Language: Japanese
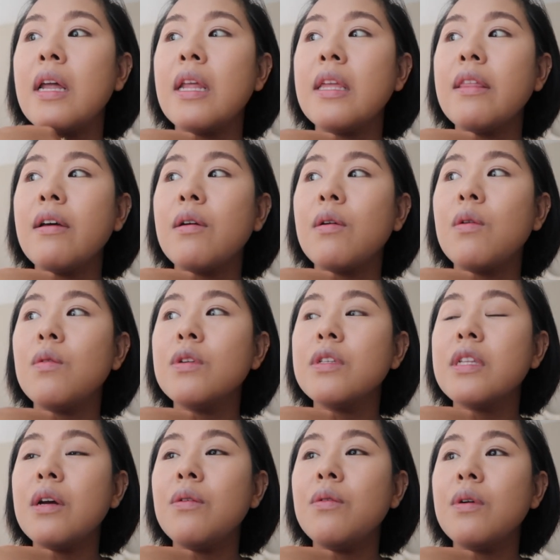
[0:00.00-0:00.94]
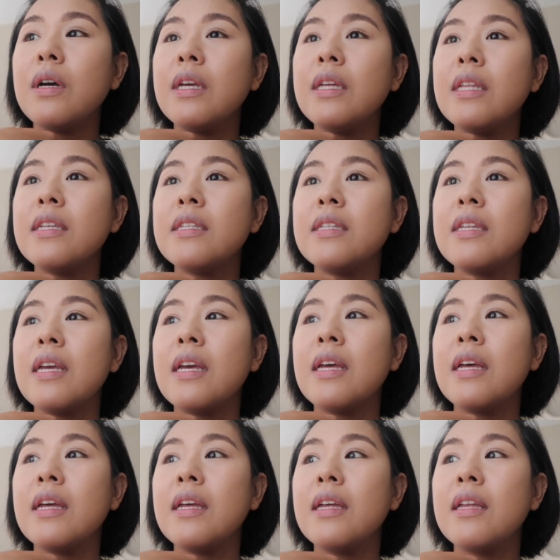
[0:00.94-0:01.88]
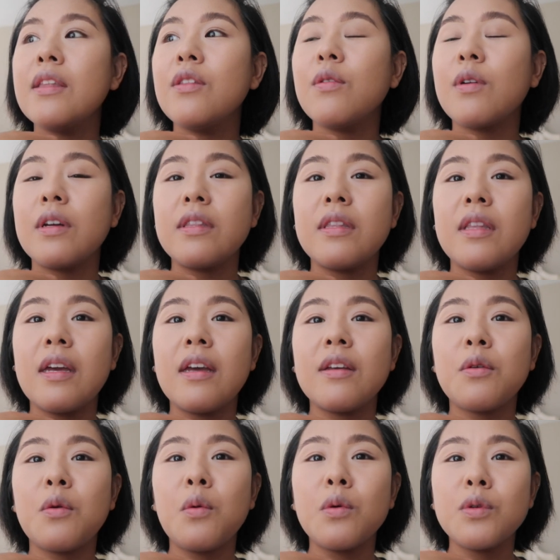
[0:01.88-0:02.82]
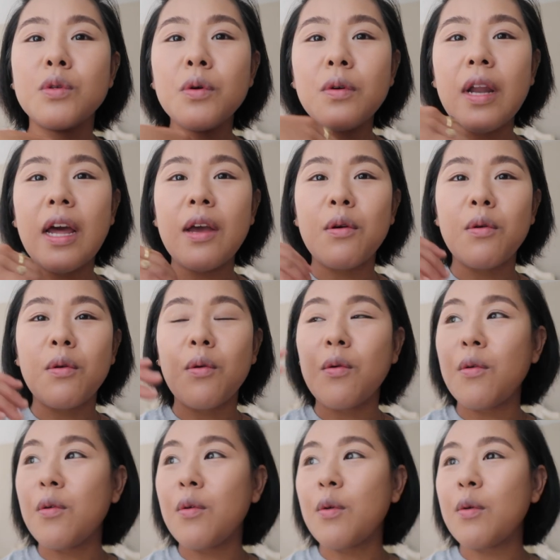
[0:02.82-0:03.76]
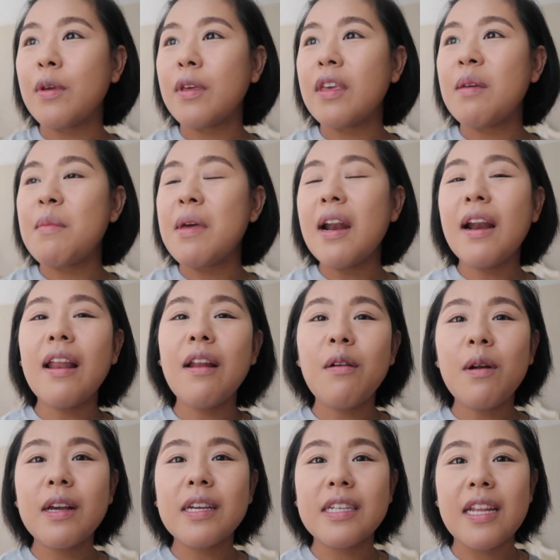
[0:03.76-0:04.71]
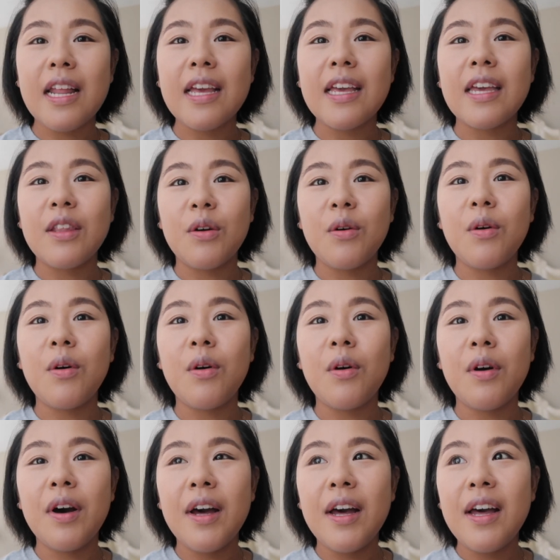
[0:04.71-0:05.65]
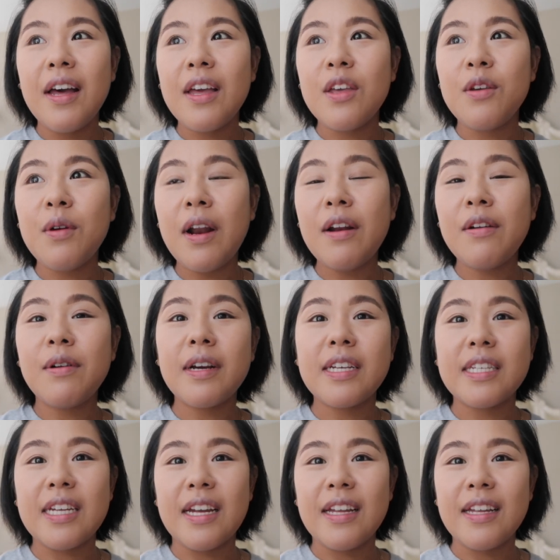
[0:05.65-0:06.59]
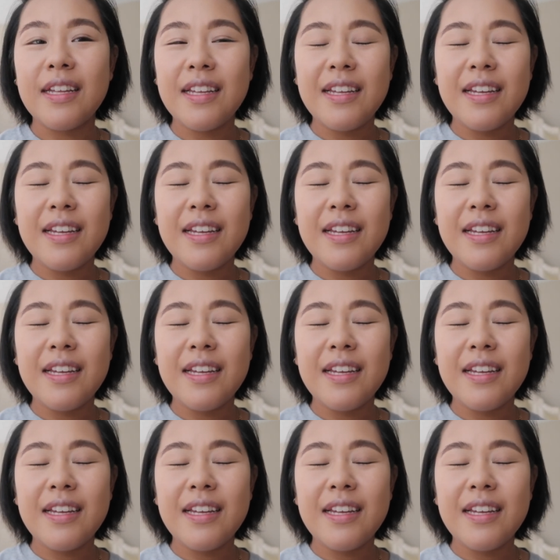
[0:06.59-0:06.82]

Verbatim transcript: なたはこうした方がいいですねとか言って、こう将来をこう決められるわけじゃないけど言われるわけじゃん。